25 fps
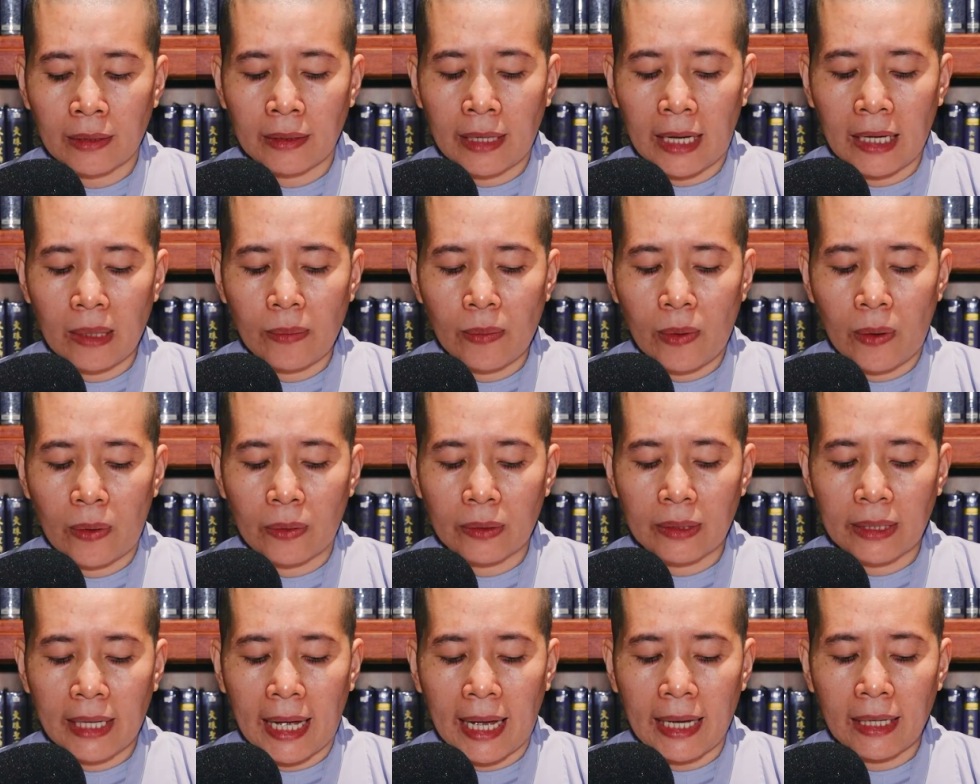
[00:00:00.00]
thấy
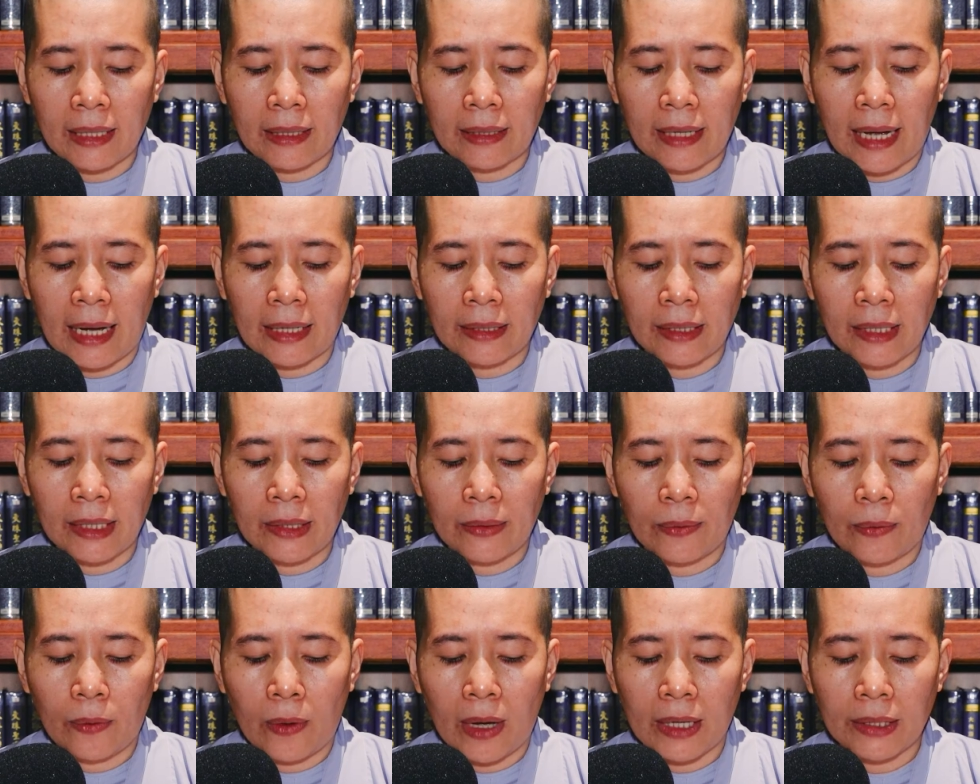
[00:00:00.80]
bồ tát đã
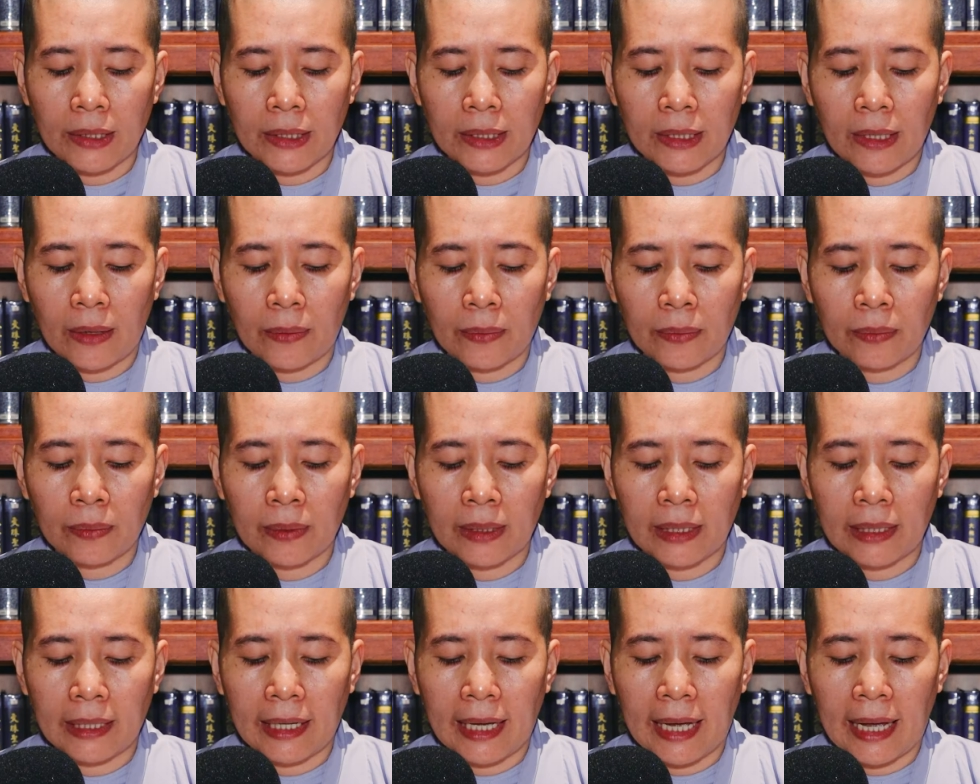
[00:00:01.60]
đi qua sông
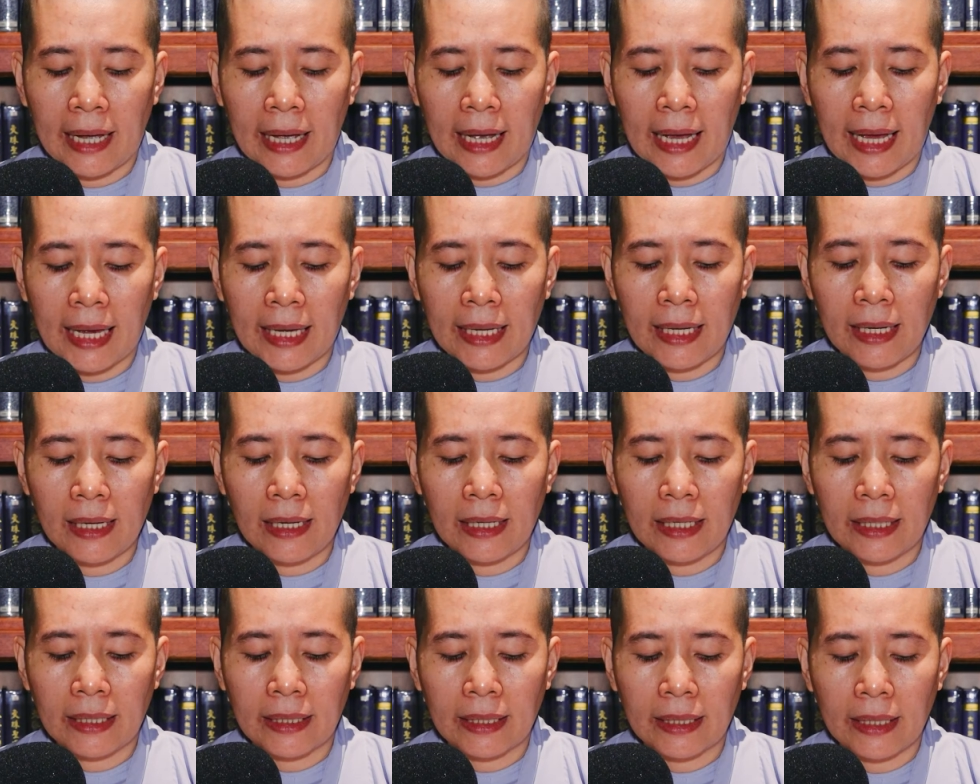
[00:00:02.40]
kẻ ấy
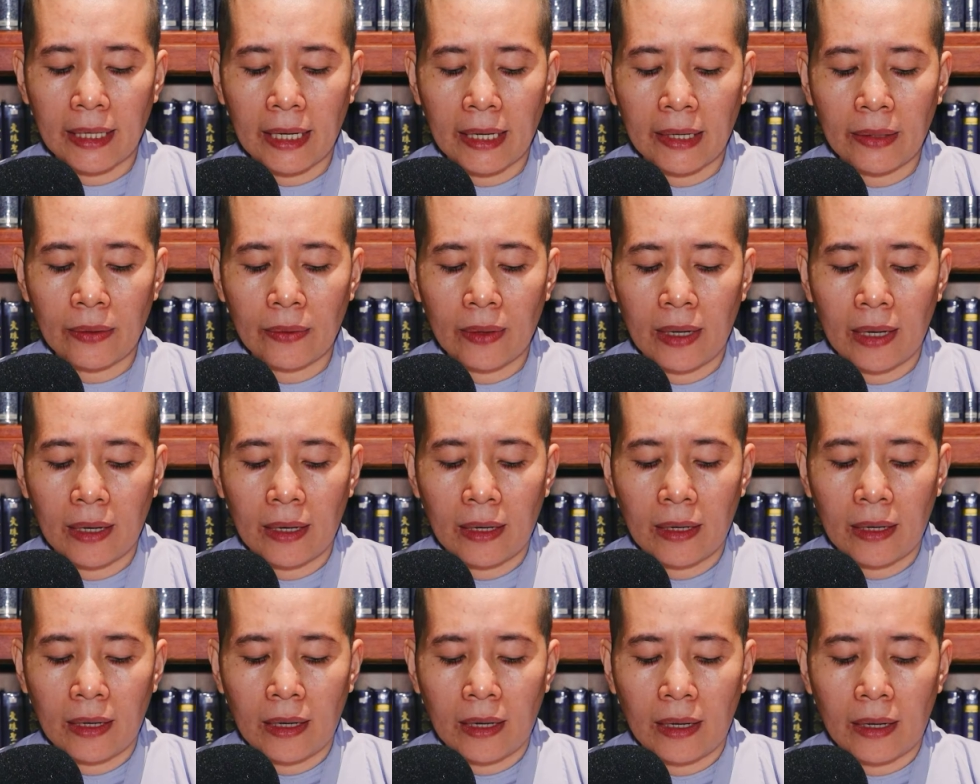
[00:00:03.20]
liền kêu
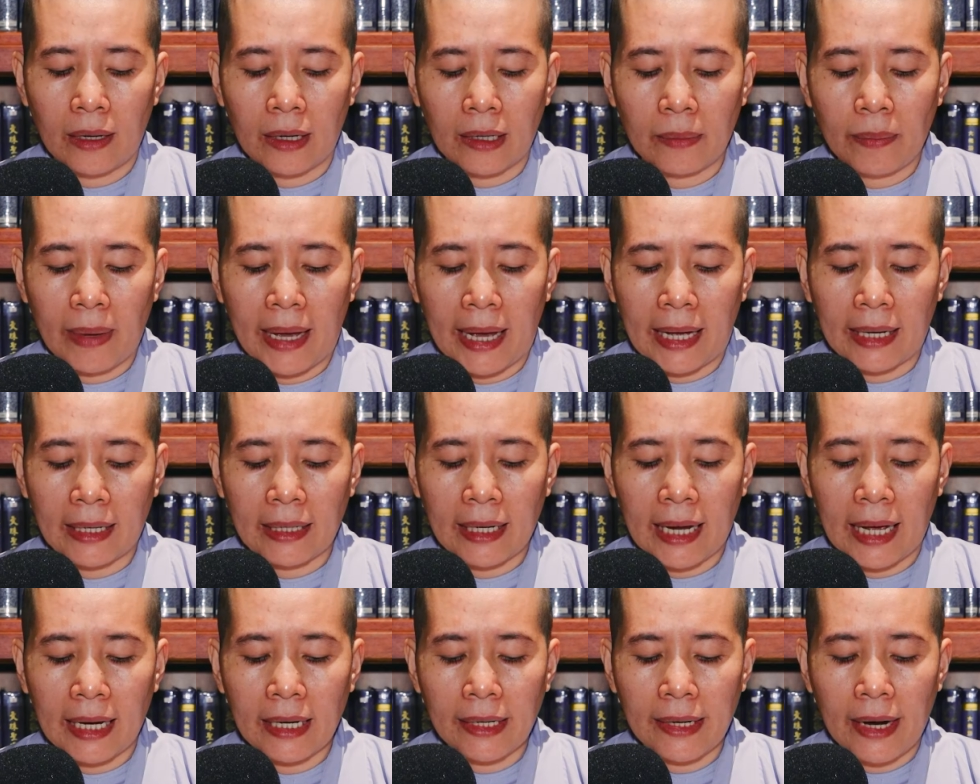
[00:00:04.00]
hỏi bạn
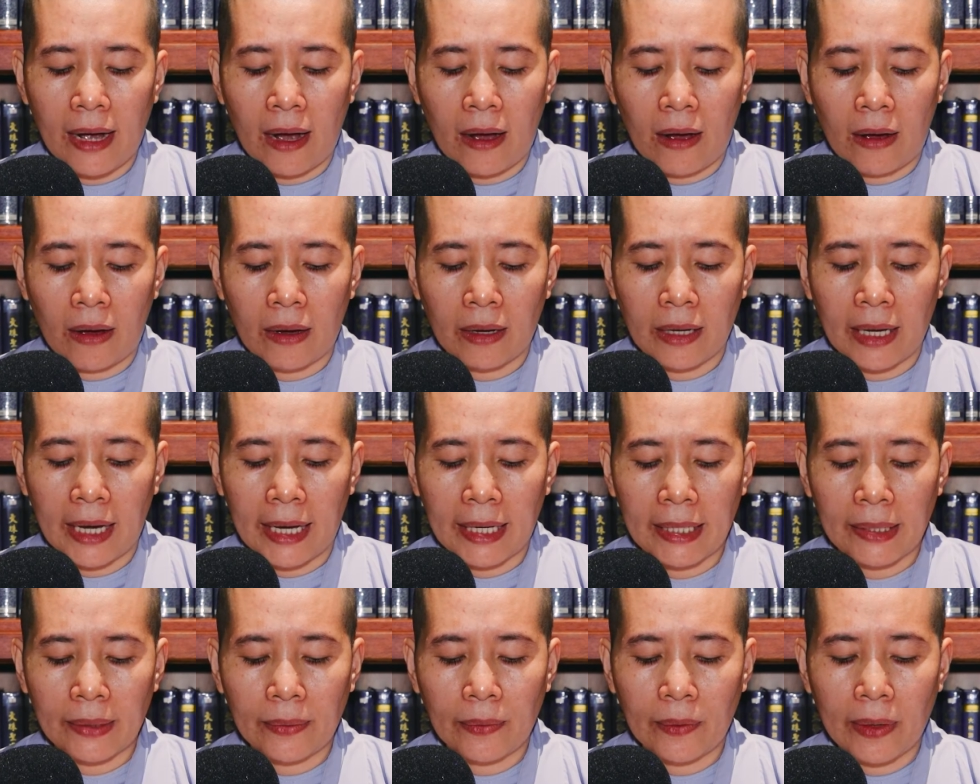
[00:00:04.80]
lái đò
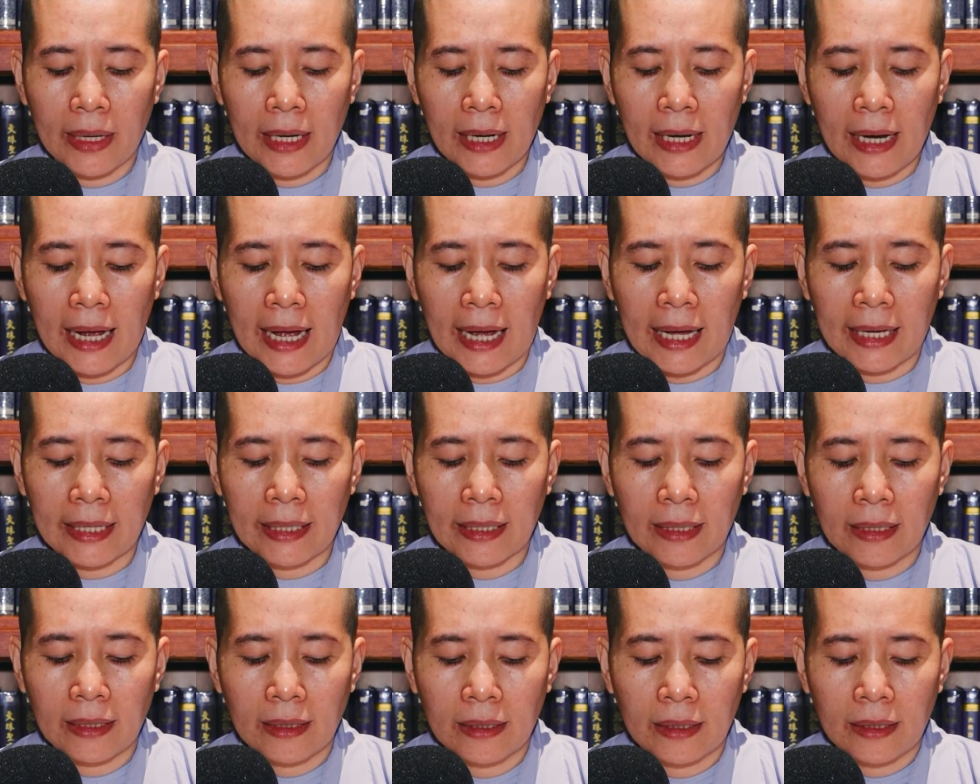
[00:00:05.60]
hãy quay
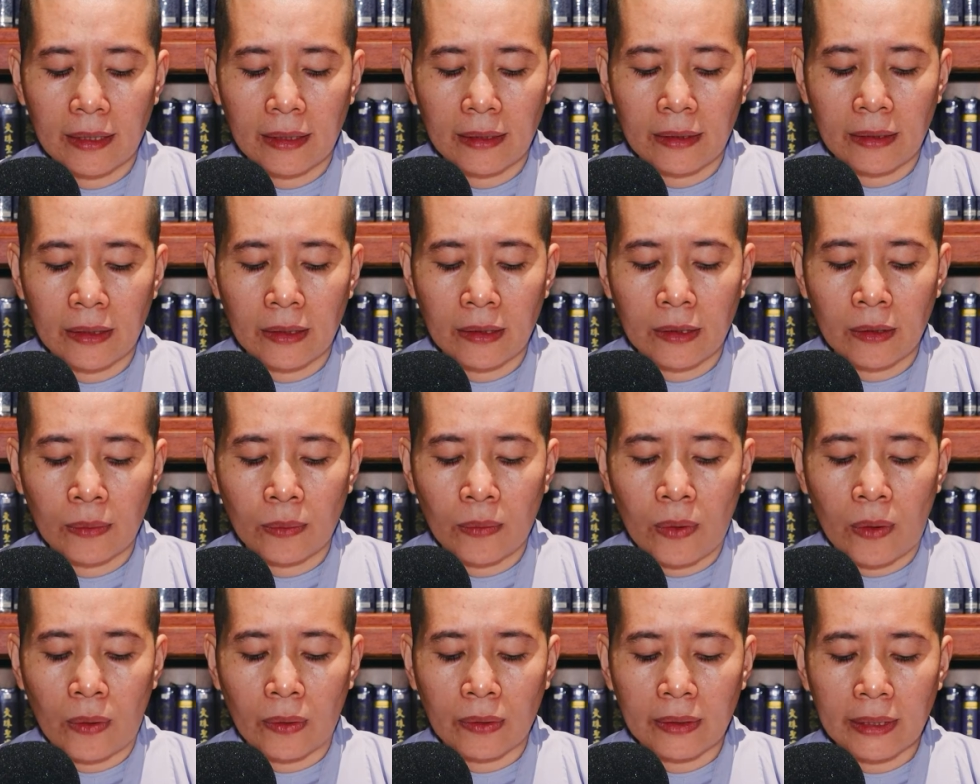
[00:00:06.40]
lại
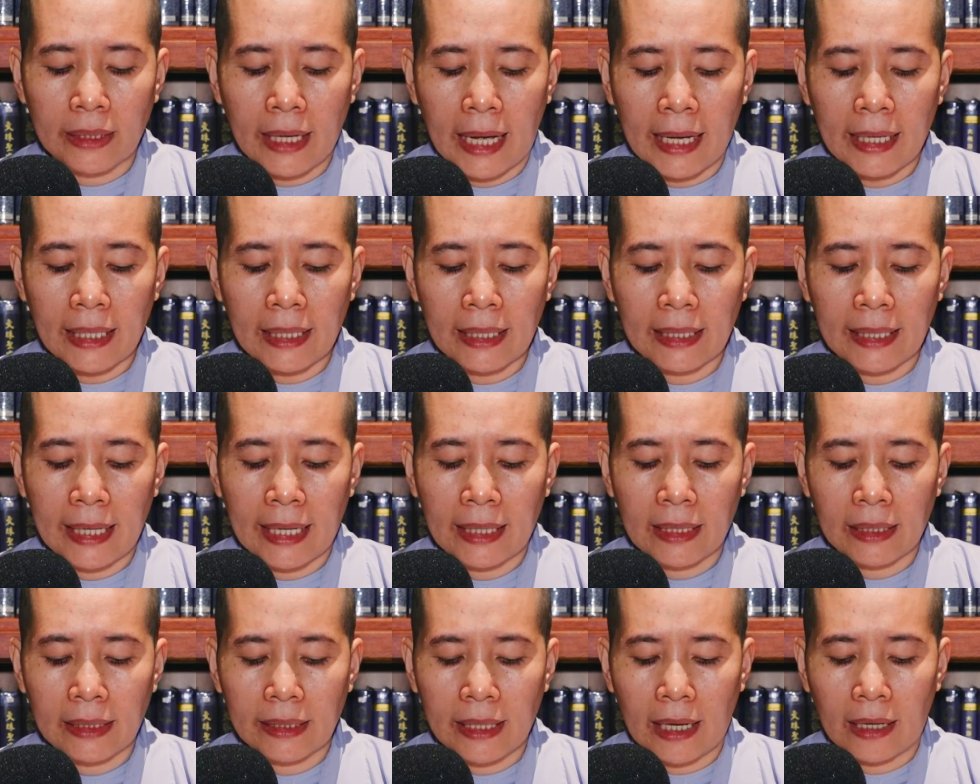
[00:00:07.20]
nhưng bồ tát
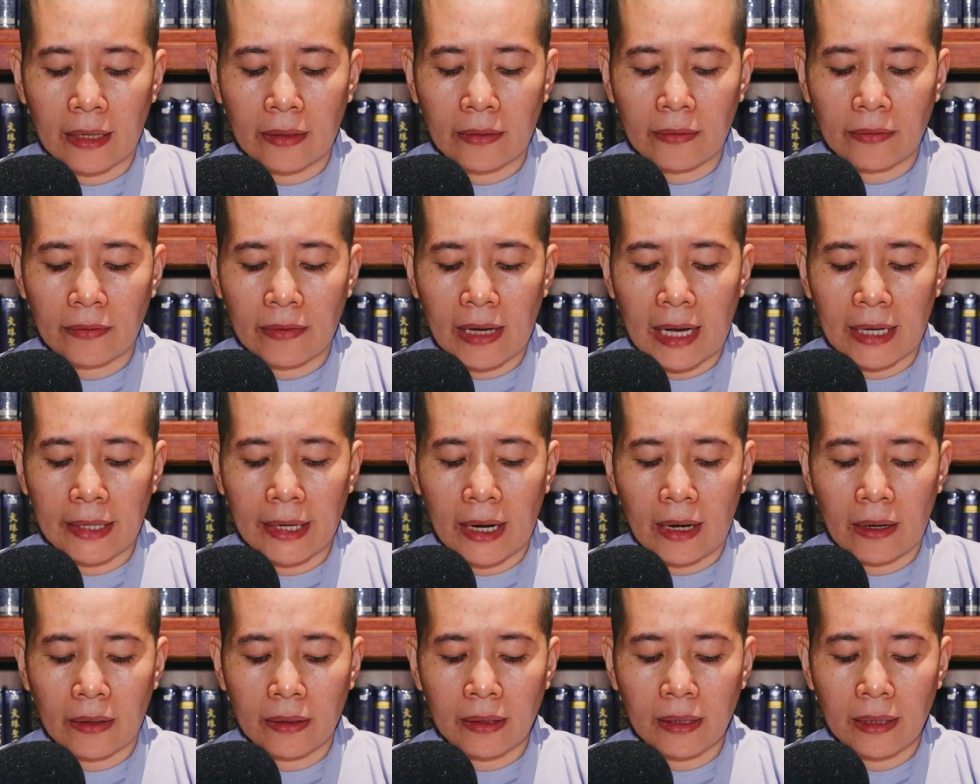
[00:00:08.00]
ngăn chặn và
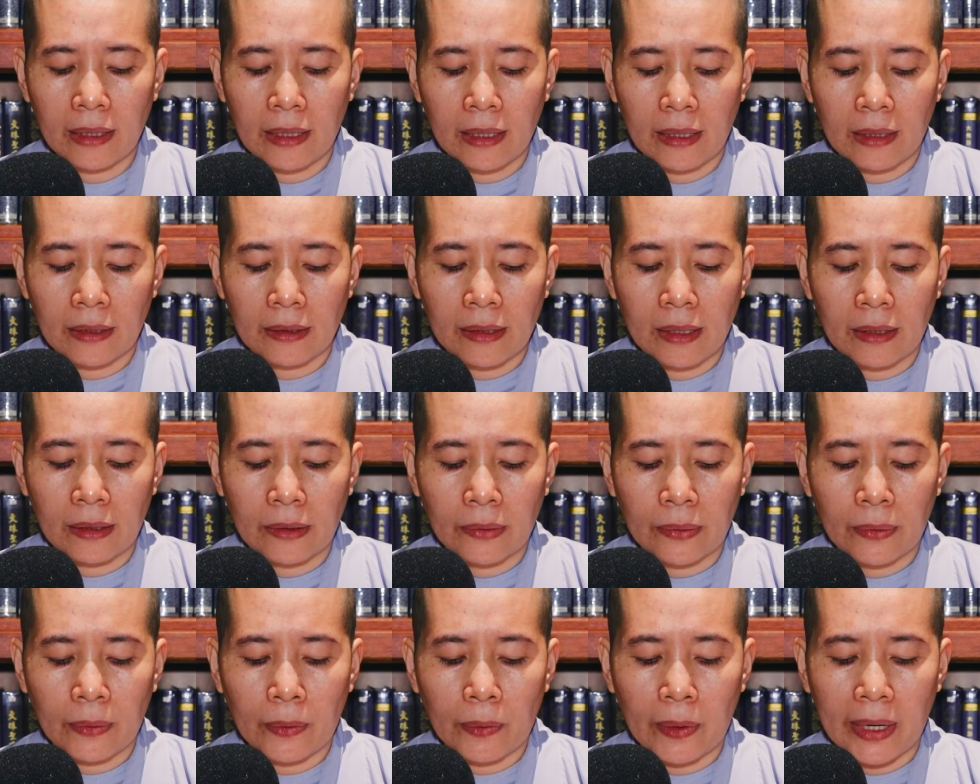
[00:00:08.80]
nói
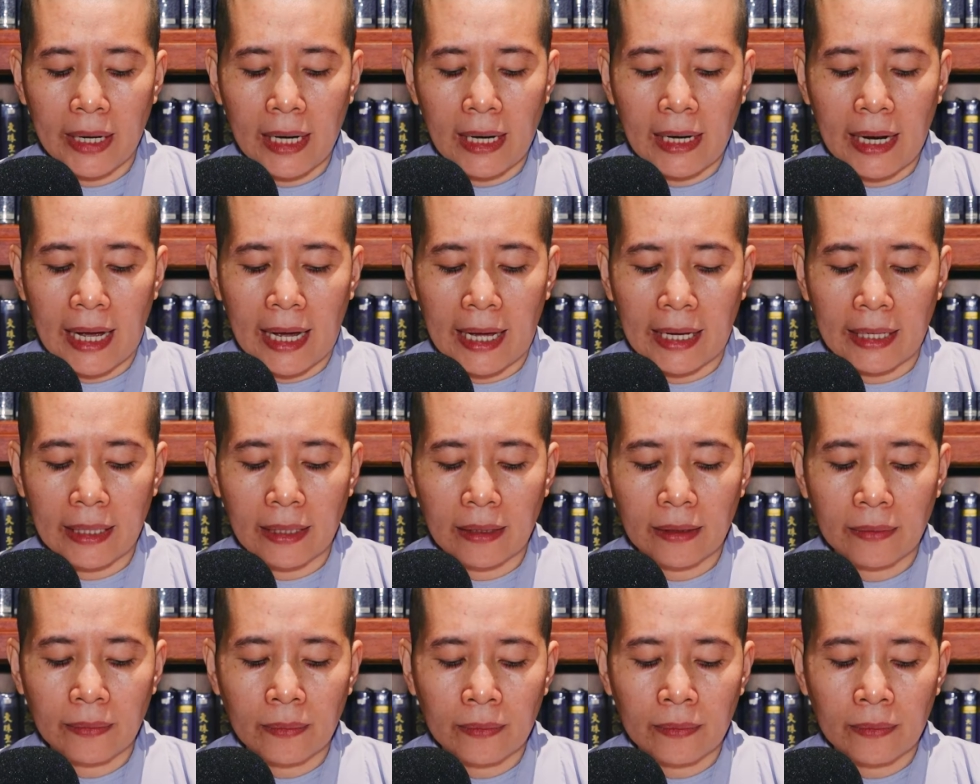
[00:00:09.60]
đừng quay lại